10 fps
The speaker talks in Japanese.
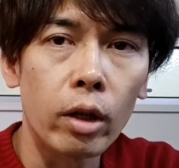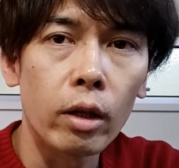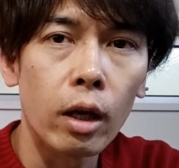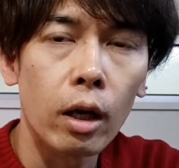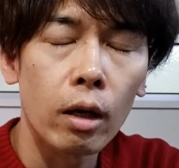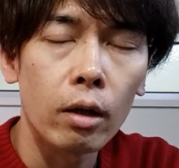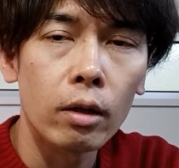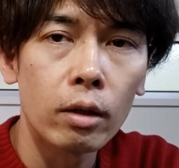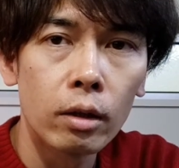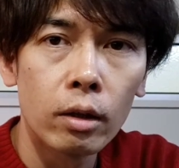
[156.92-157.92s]
レンダー
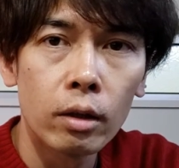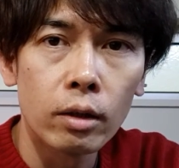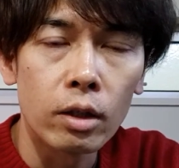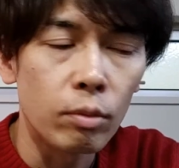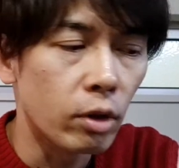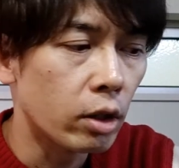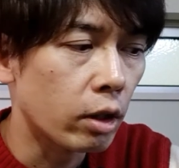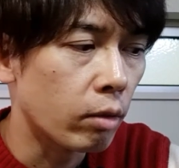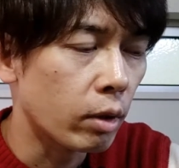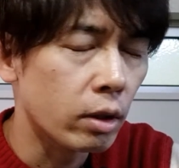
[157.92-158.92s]
説明して
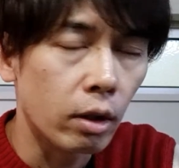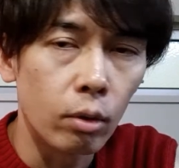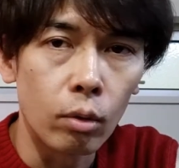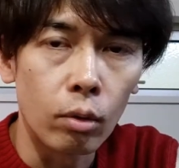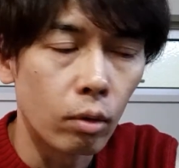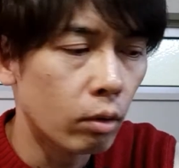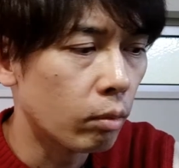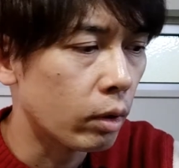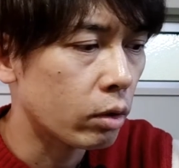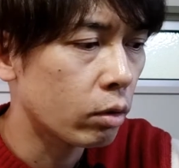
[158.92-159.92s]
いきますけど、
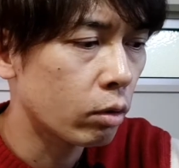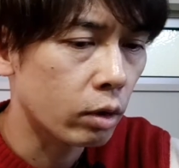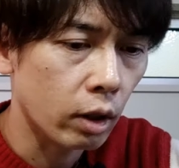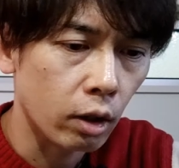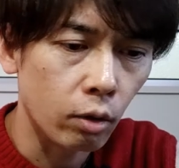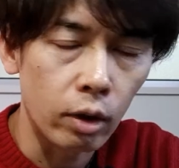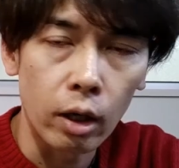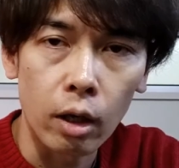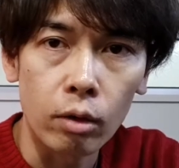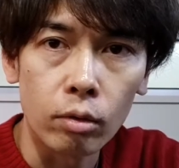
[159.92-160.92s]
まあ、作るさっきの
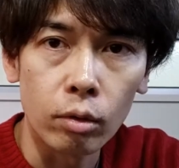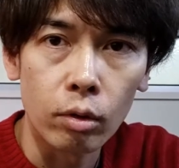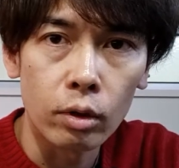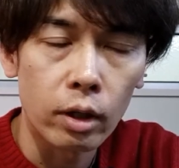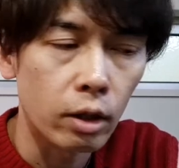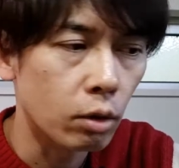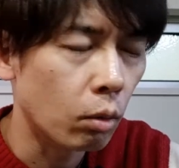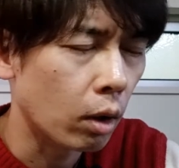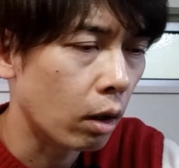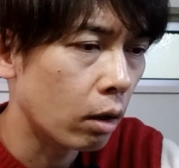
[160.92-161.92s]
イヤカフのサイズ
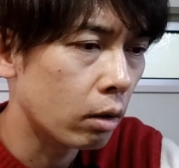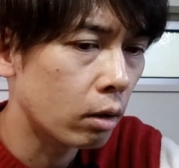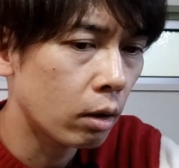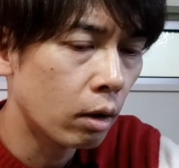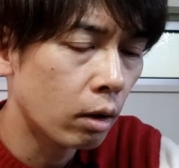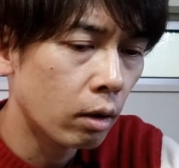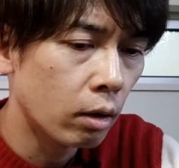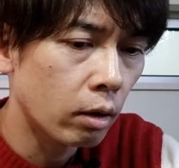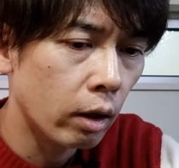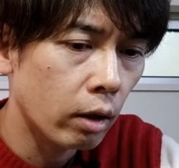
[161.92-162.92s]
とか
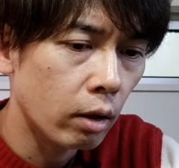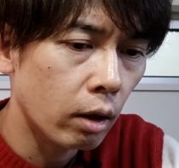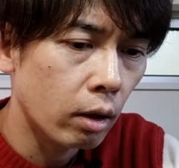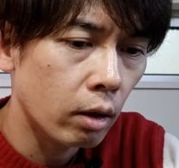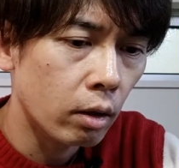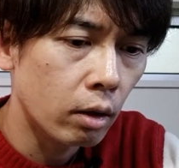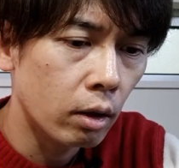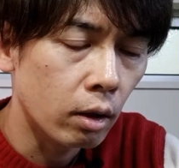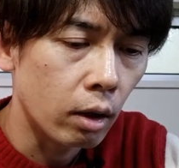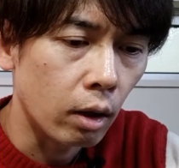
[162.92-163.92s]
だいたい
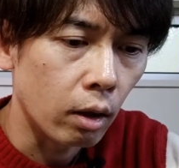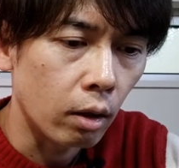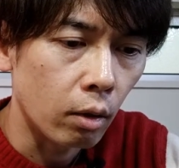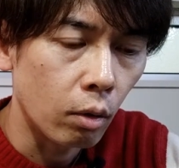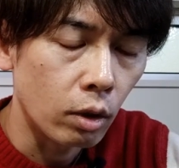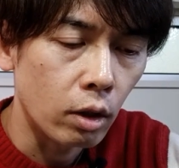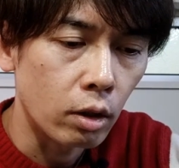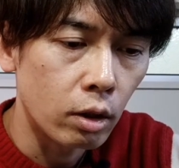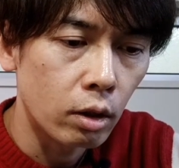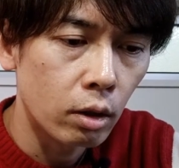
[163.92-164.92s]

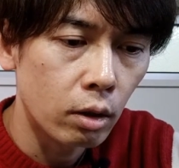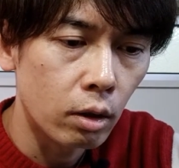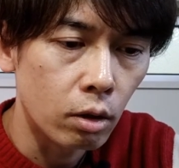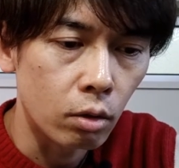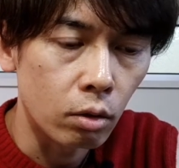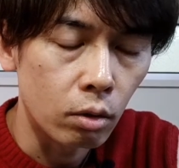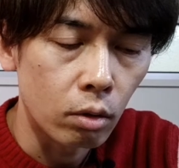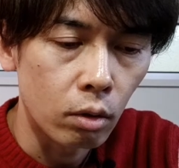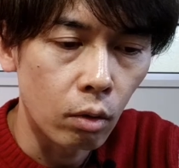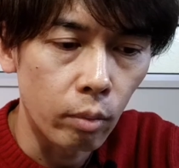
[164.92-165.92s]

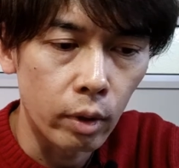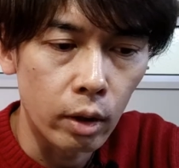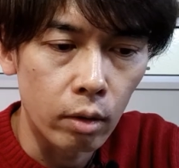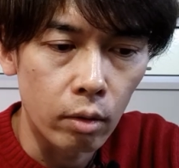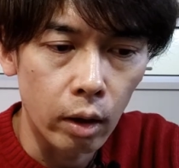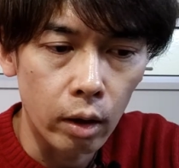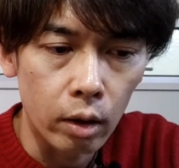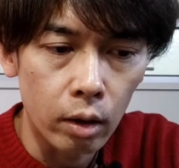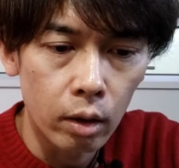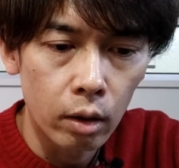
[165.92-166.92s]
2.5cm25mm ぐらい
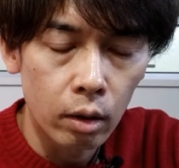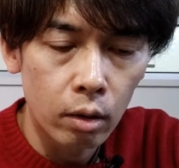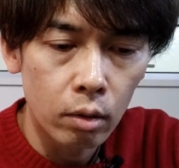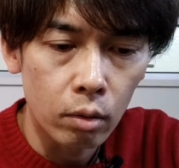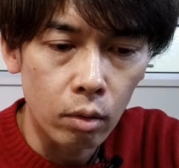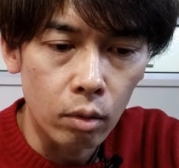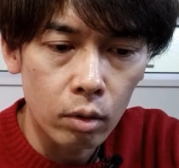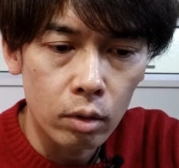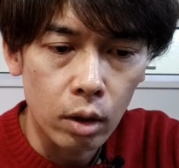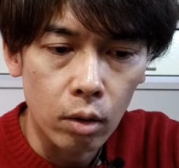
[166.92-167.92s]
の
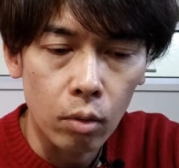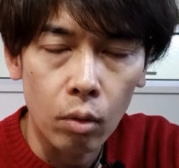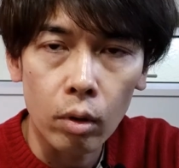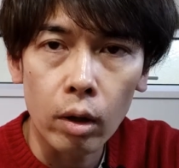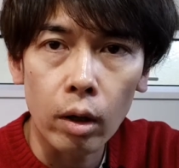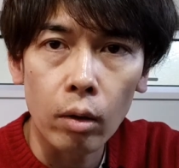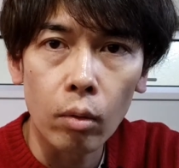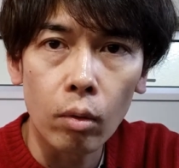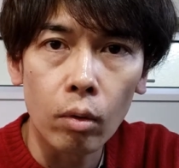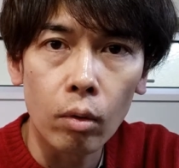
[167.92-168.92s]
正方形
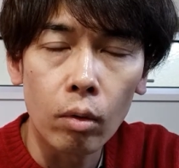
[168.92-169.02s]
を